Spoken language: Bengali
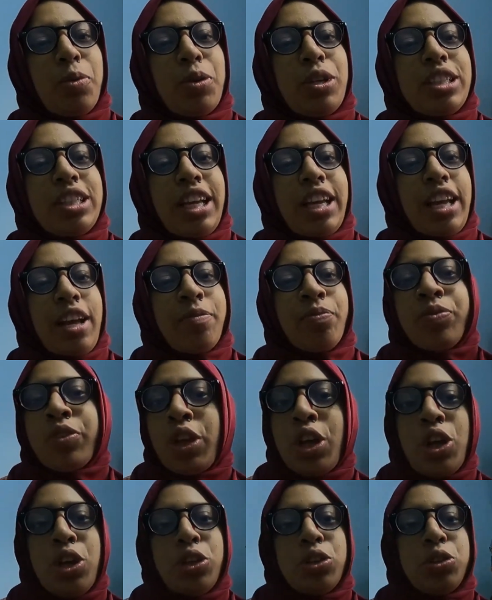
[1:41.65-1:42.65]
উড়ে যায় গা
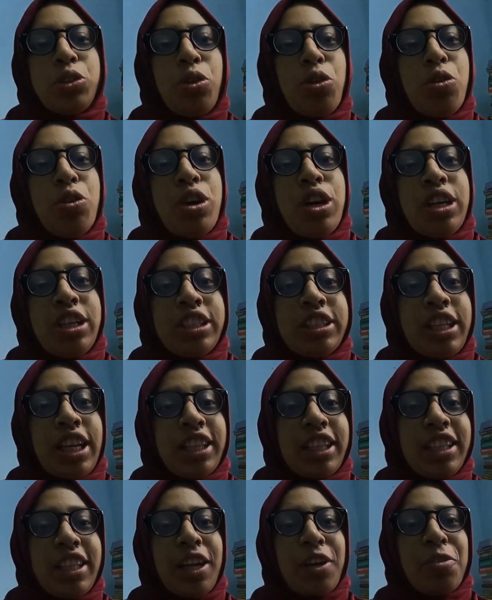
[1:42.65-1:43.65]
সো
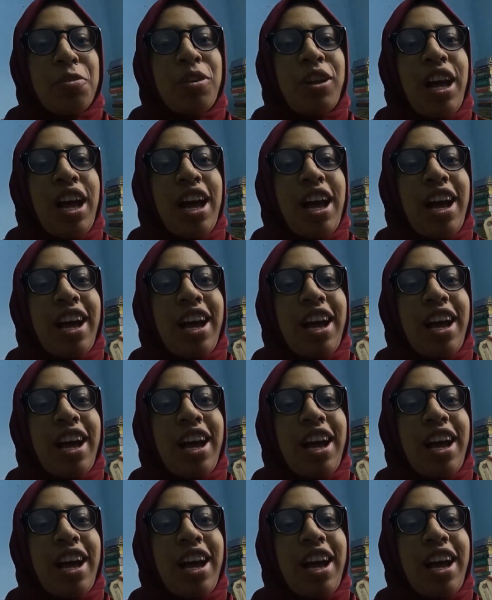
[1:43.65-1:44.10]
সাথে থাকুন